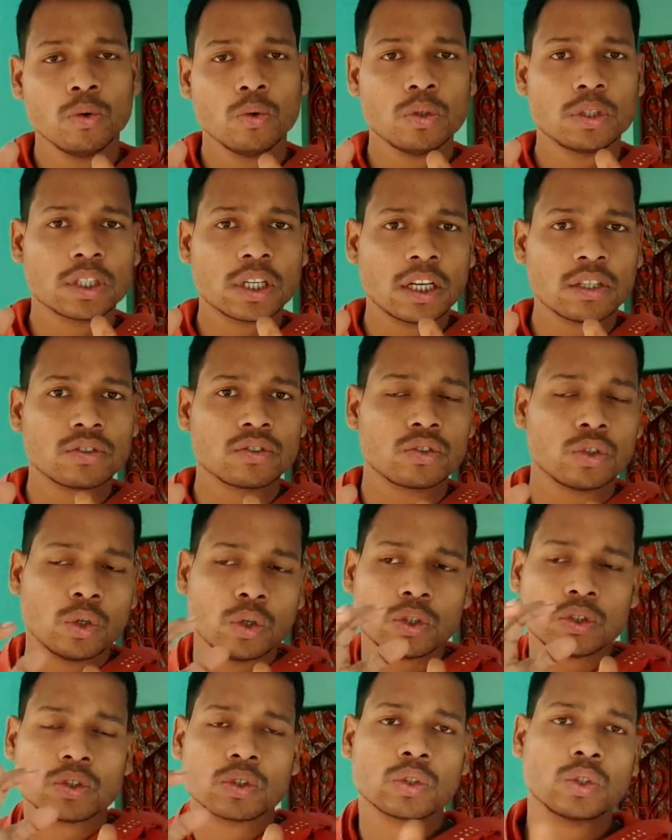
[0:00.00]
उसका
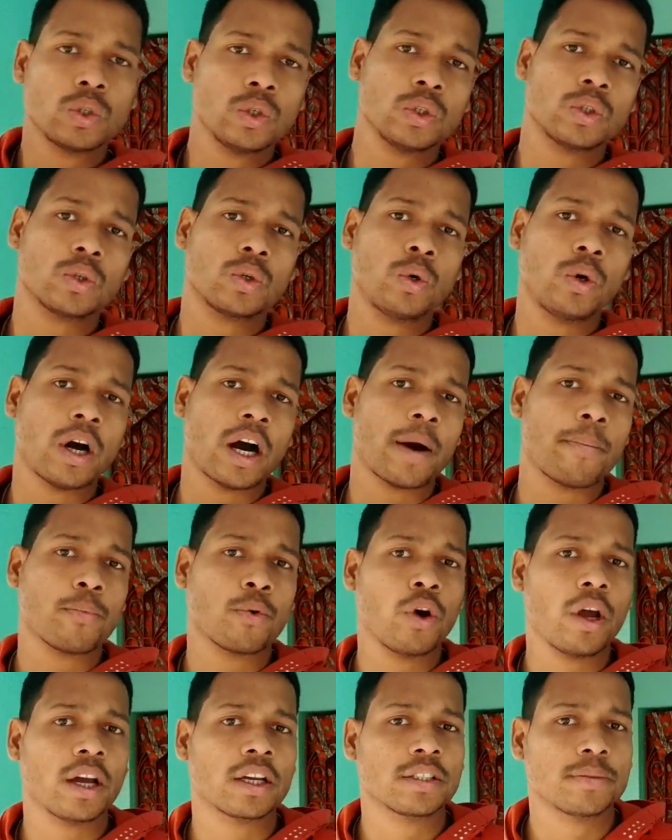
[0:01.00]
सोर्स कोड को
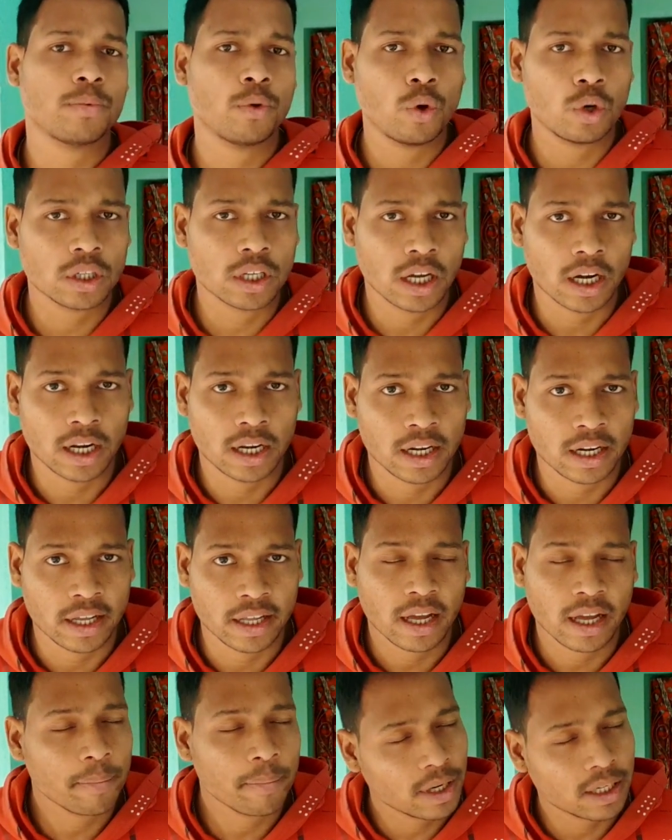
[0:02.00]
आपको एक्सपोर्ट कर लेना
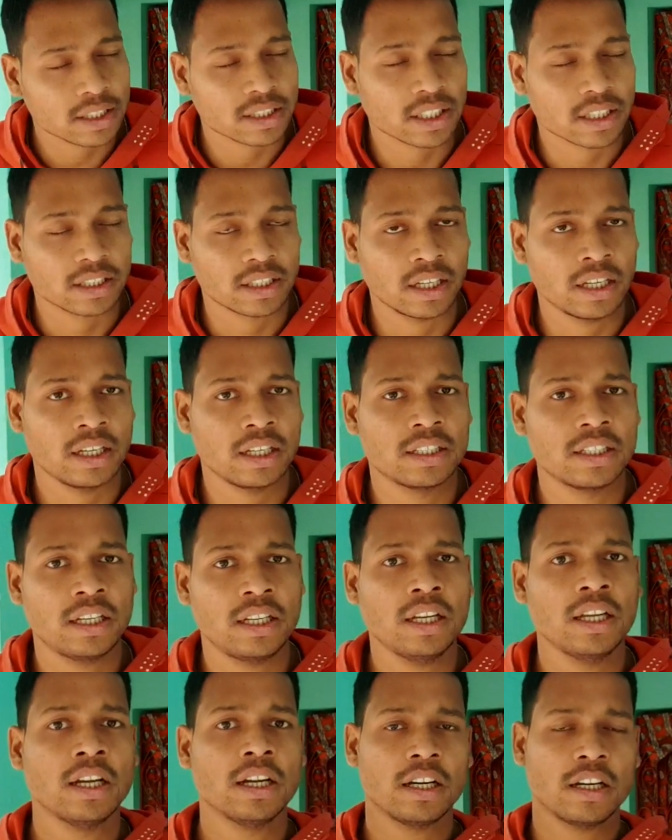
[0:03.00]
है आप कर सकते हैं
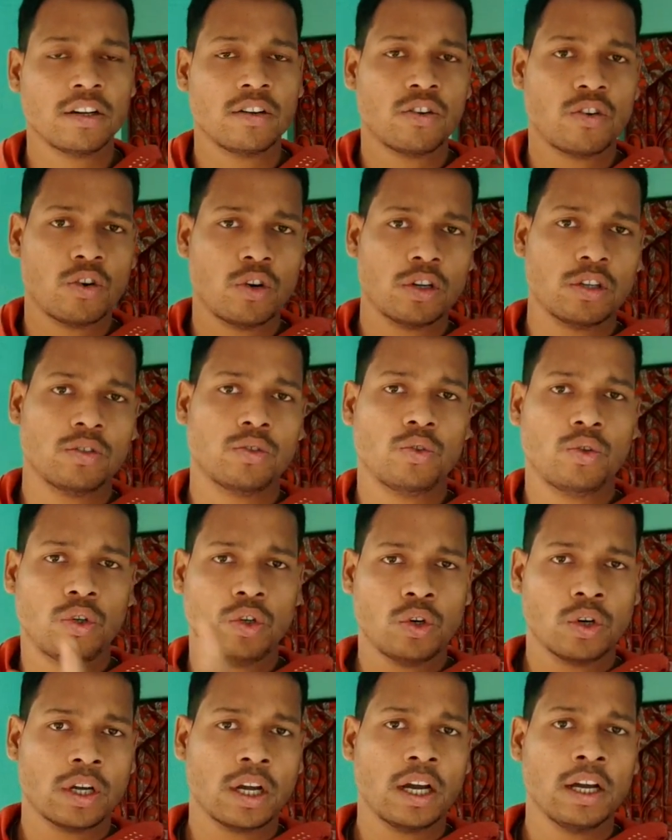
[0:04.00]
इजीली एंड्रॉयड
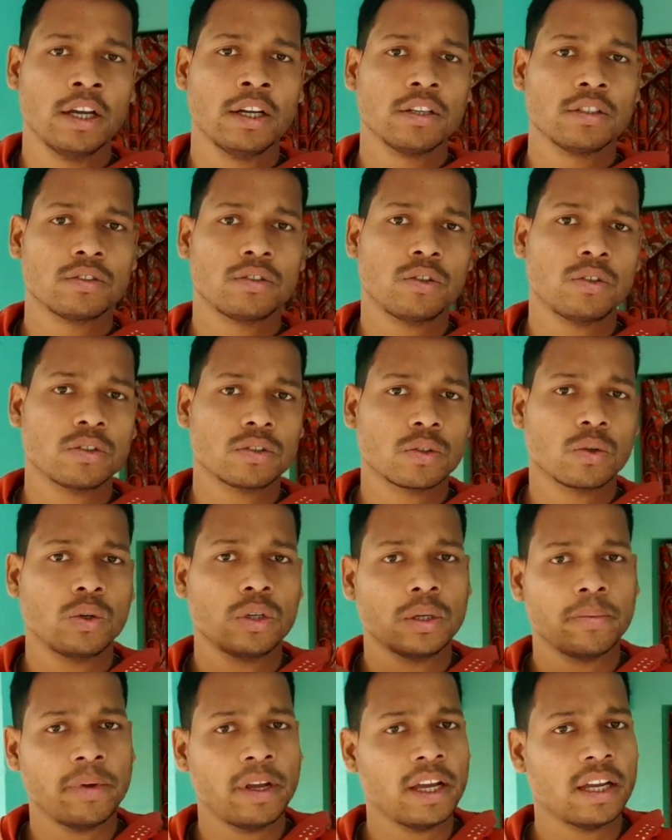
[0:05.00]
स्टूडियो का सोर्स
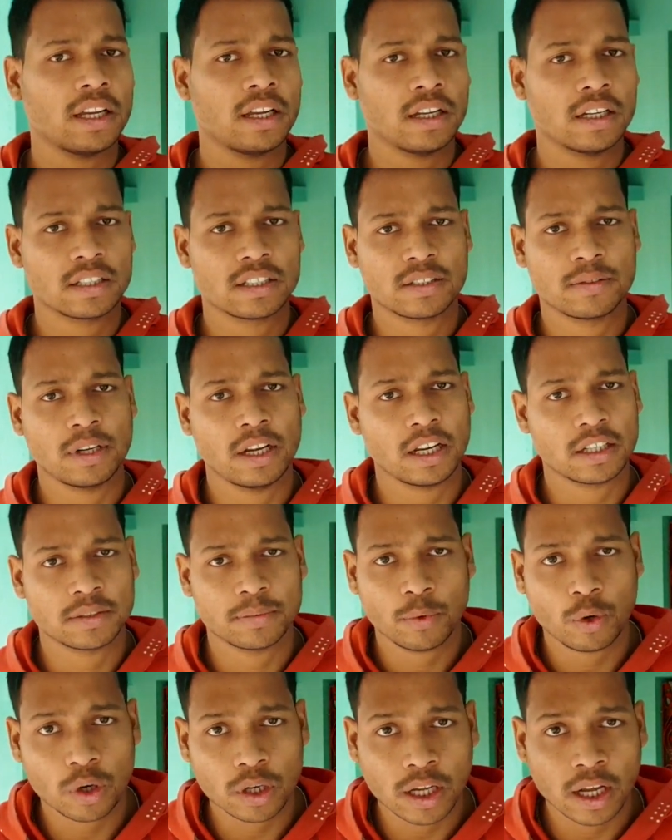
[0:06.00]
कोड में
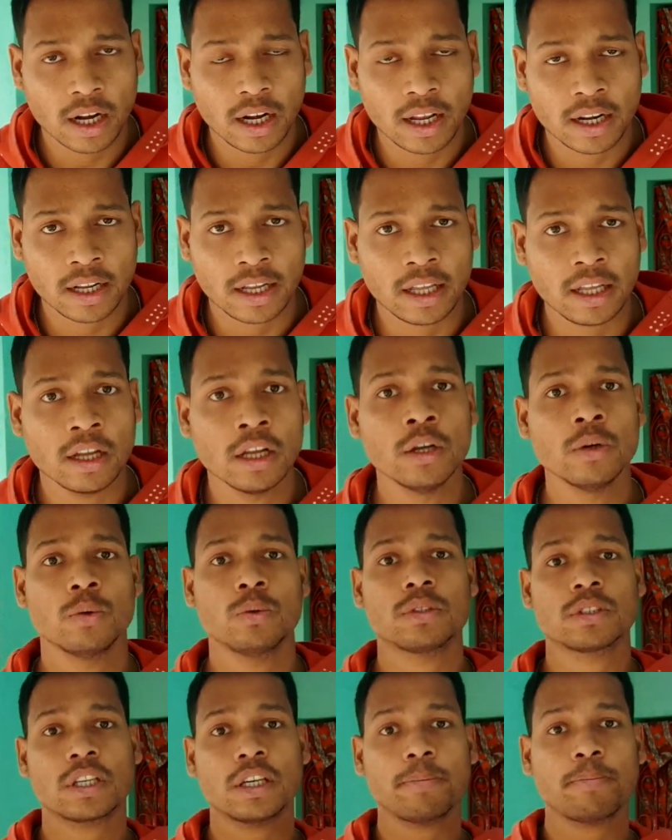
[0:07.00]
एक्सपोर्ट कर लेना है
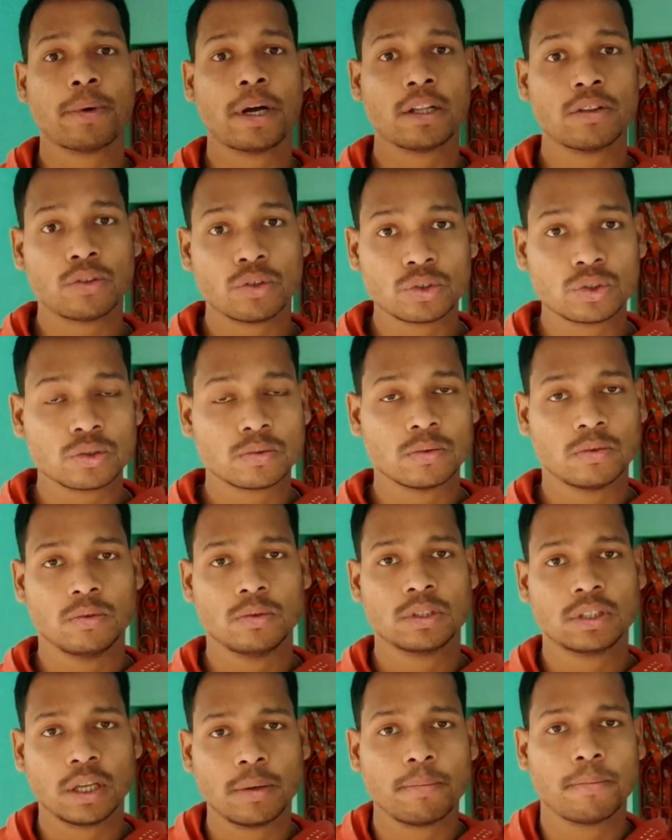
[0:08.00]
उसके बाद दोस्त
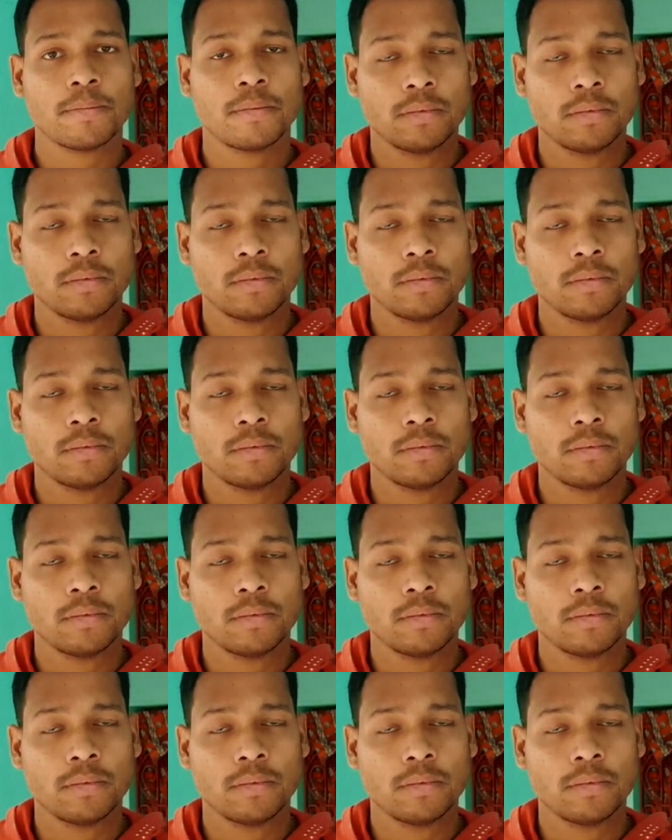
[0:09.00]
उसके